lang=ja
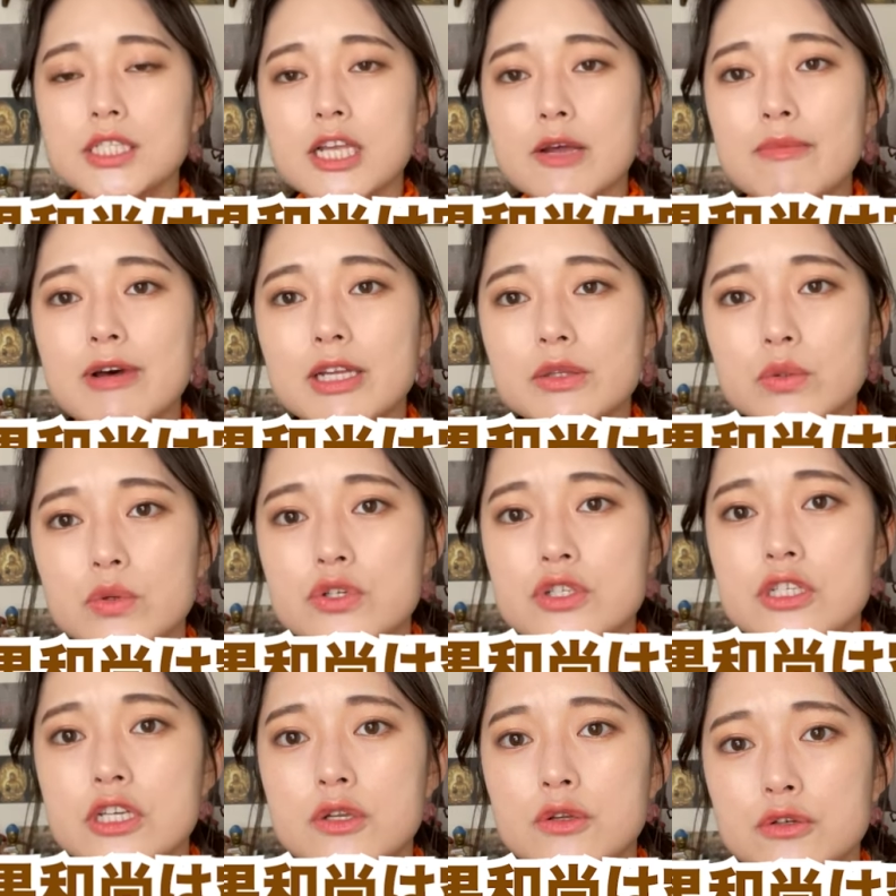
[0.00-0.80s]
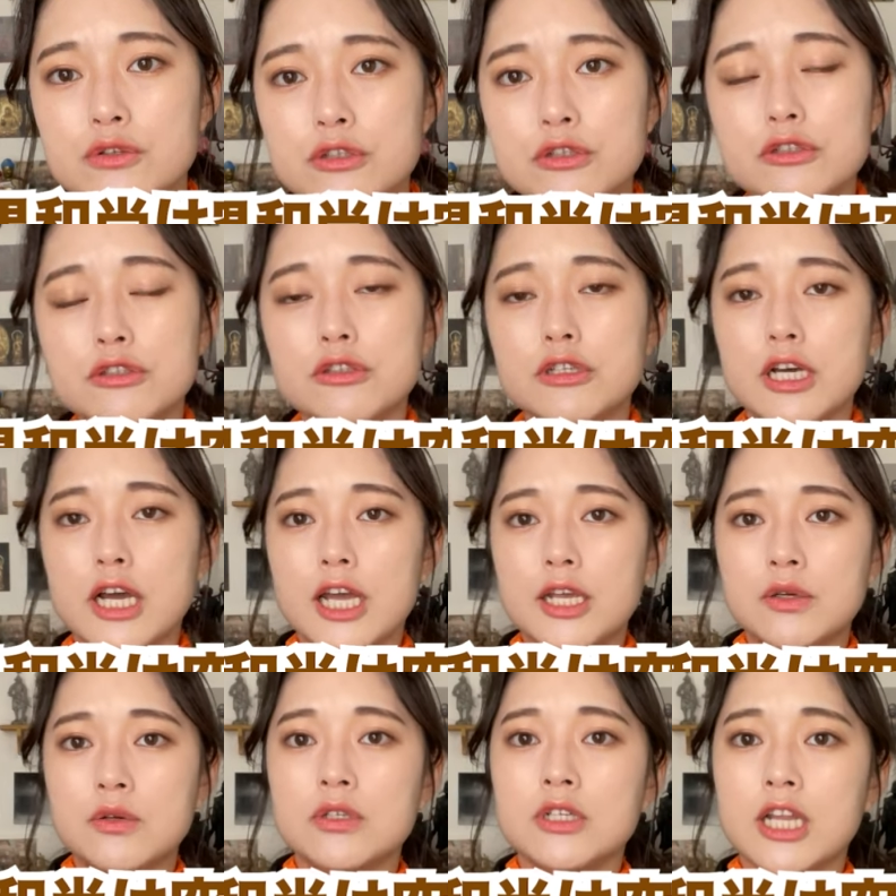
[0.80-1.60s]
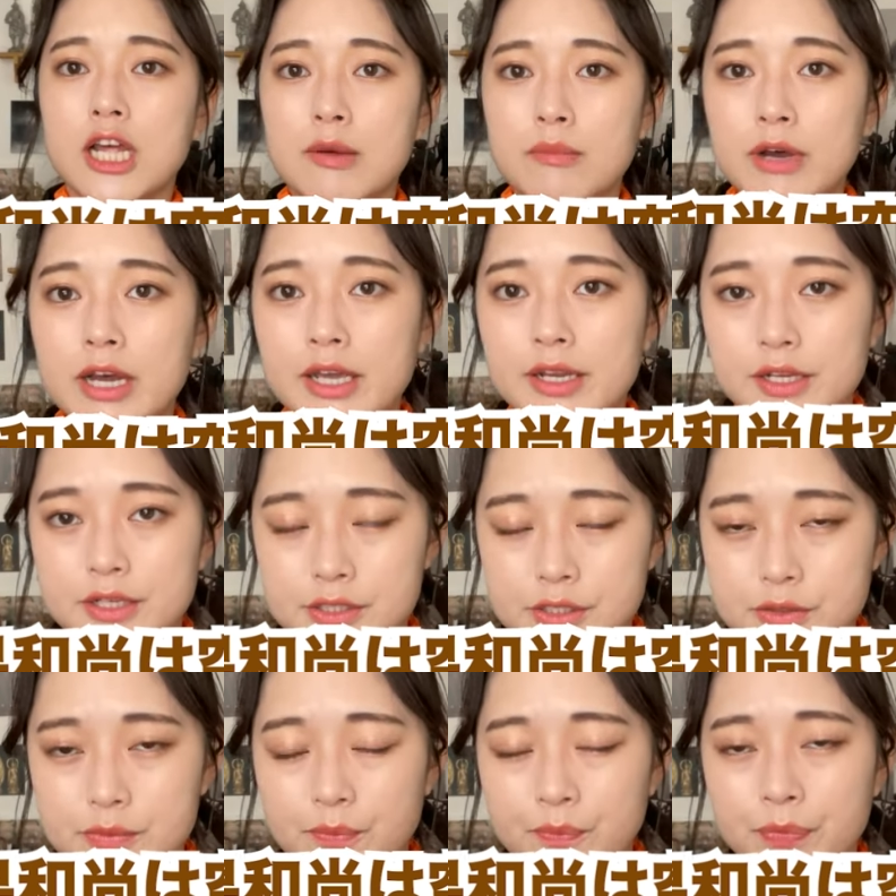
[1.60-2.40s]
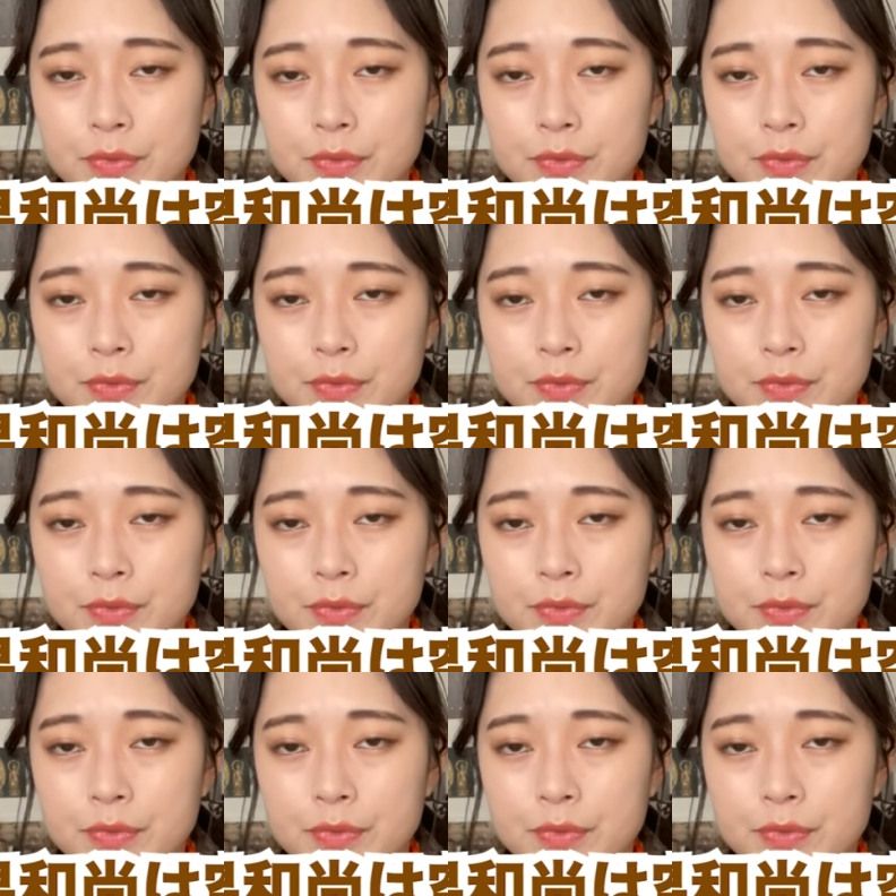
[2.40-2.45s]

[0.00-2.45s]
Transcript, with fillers: 様としての空海の名前です